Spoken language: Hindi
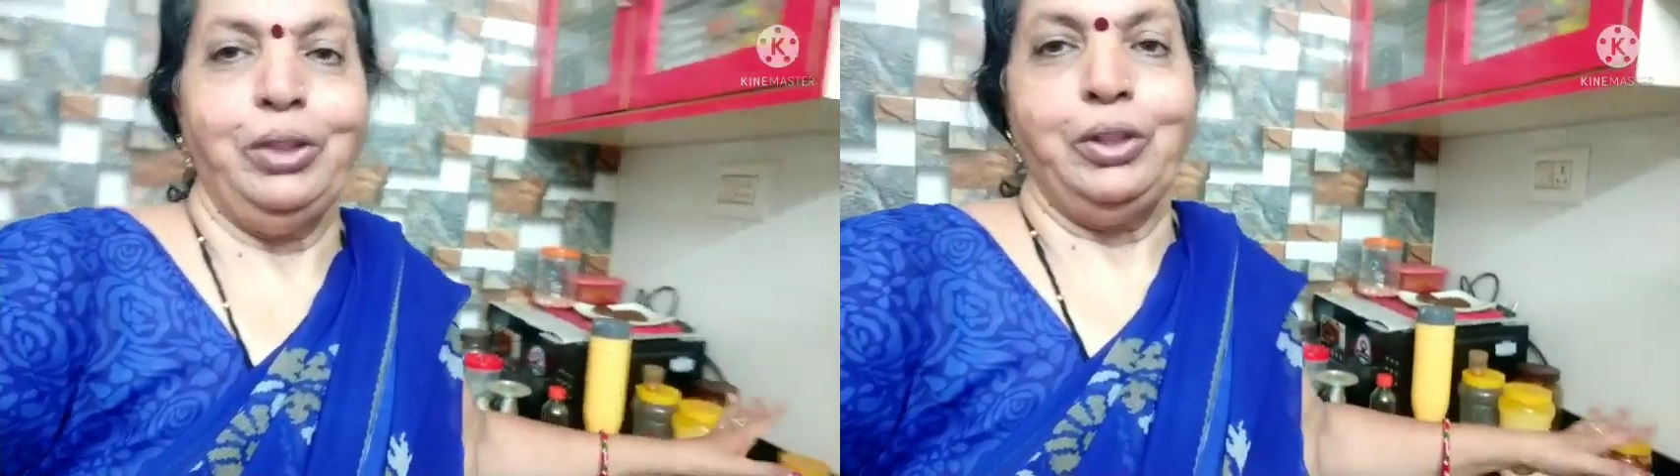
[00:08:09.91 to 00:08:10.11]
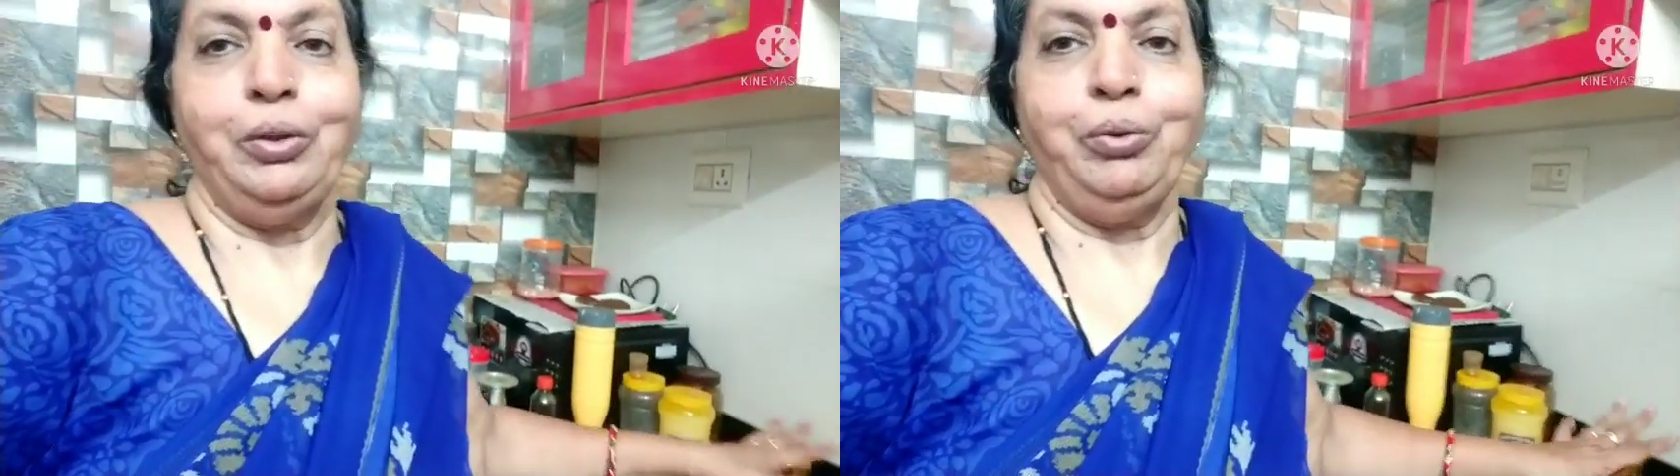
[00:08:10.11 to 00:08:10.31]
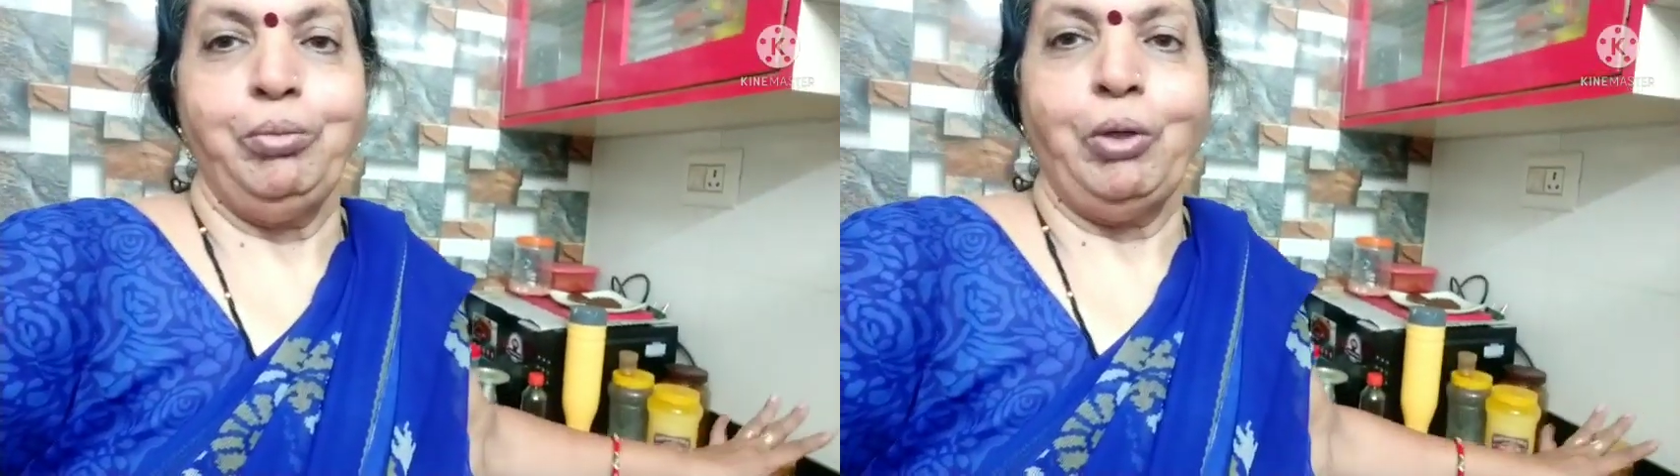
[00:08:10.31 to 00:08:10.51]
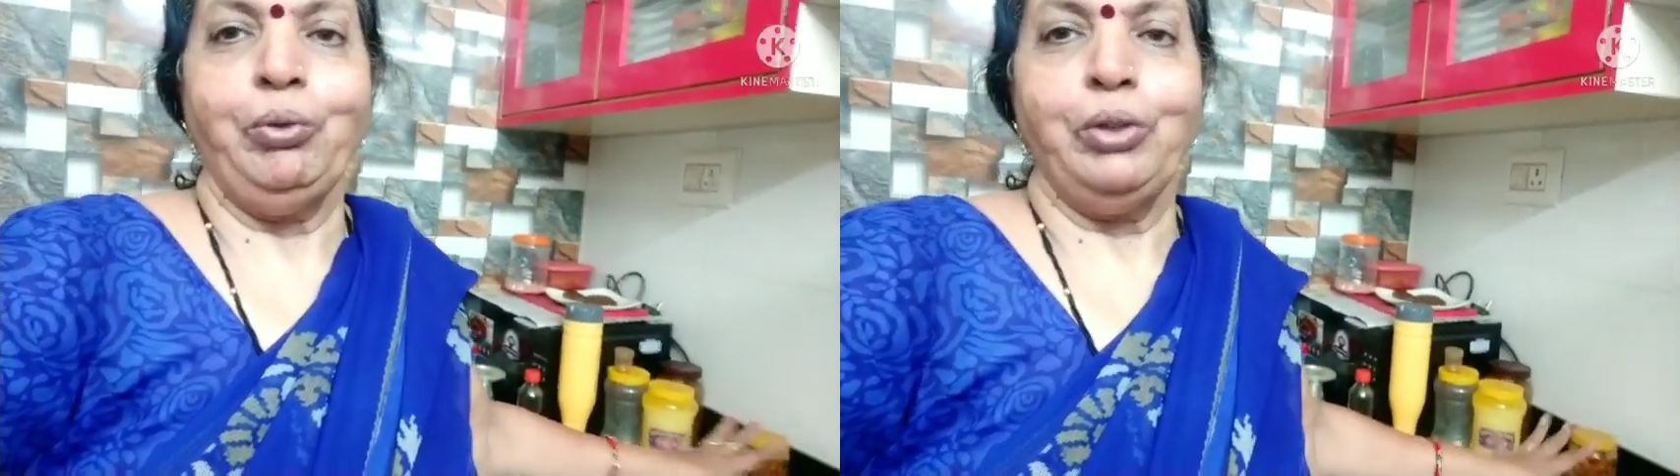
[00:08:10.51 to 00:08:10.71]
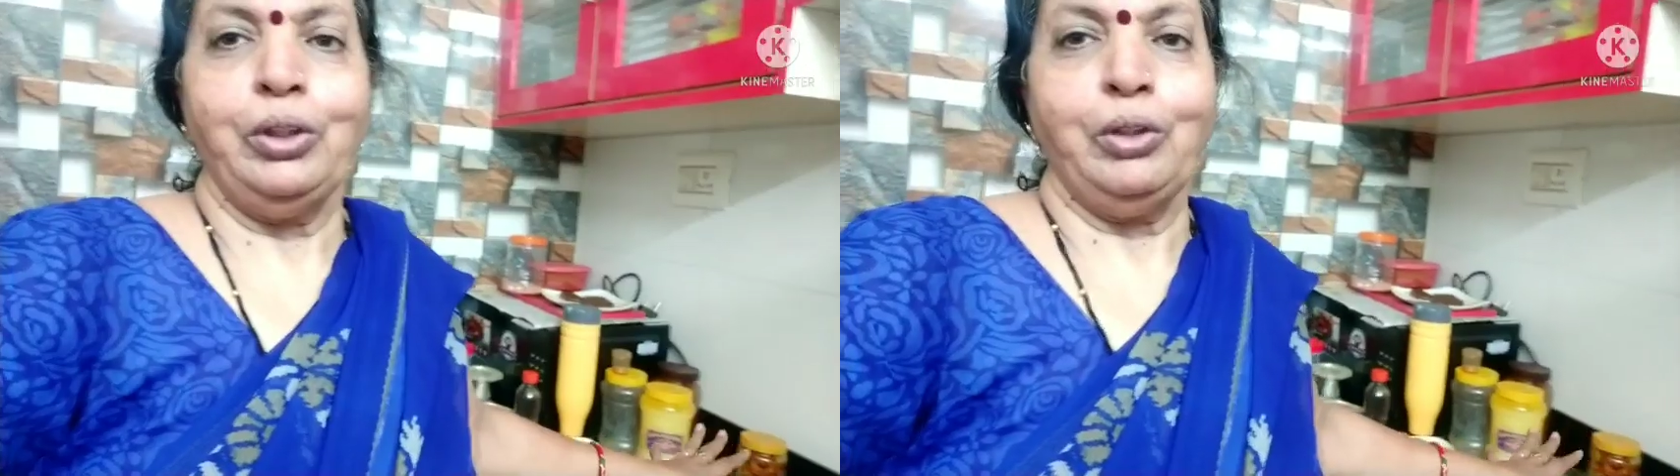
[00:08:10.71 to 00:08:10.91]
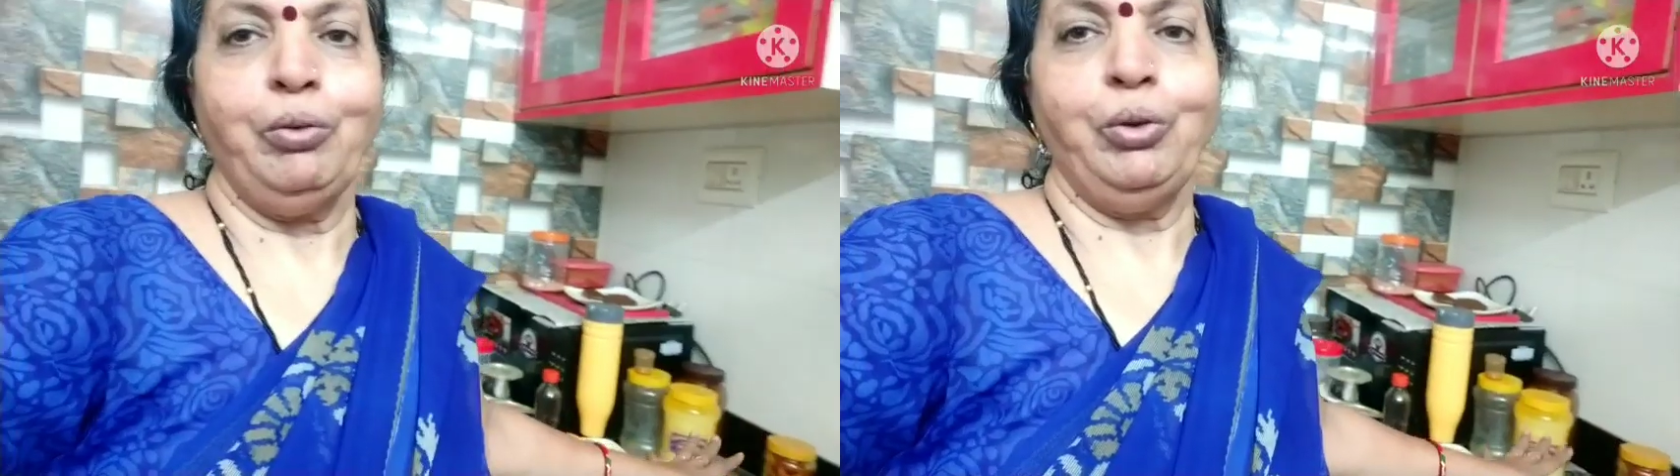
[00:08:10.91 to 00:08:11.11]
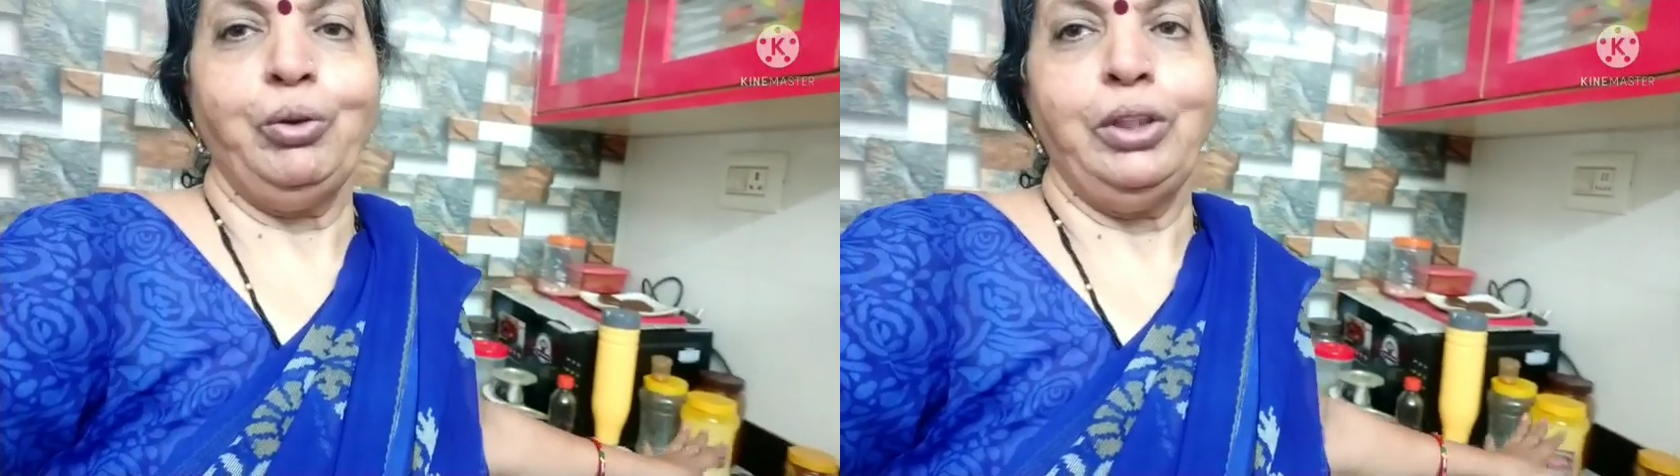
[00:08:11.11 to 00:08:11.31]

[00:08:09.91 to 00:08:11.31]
देती हूँ बहू होती तो वो धो